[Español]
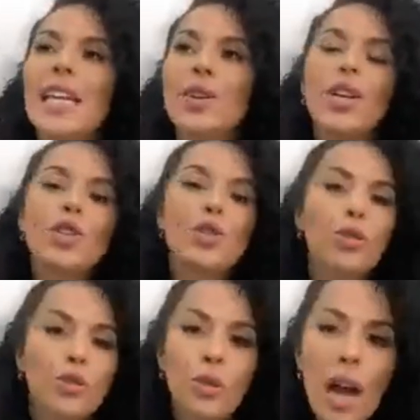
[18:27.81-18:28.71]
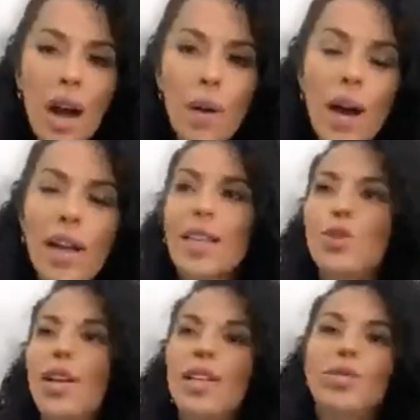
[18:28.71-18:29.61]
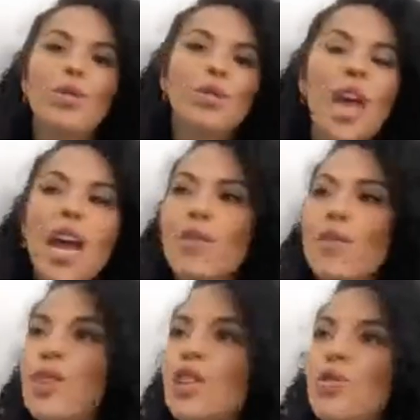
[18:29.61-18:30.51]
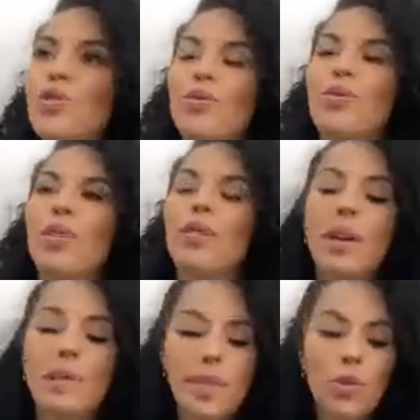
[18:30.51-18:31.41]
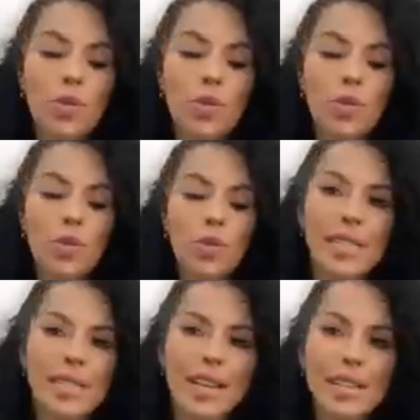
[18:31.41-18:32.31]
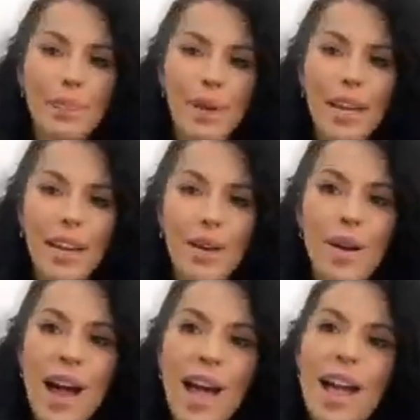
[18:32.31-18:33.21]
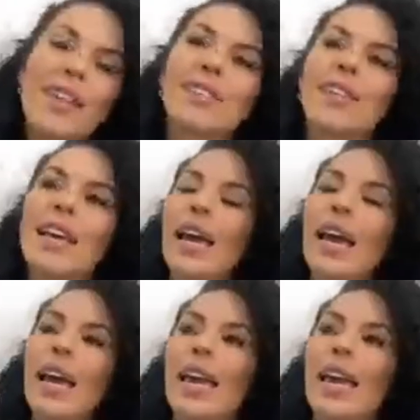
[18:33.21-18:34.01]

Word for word: diciendo que yo no tocaba, que yo era solo senos, que yo eh, me subía con las mezclas ya pregrabadas.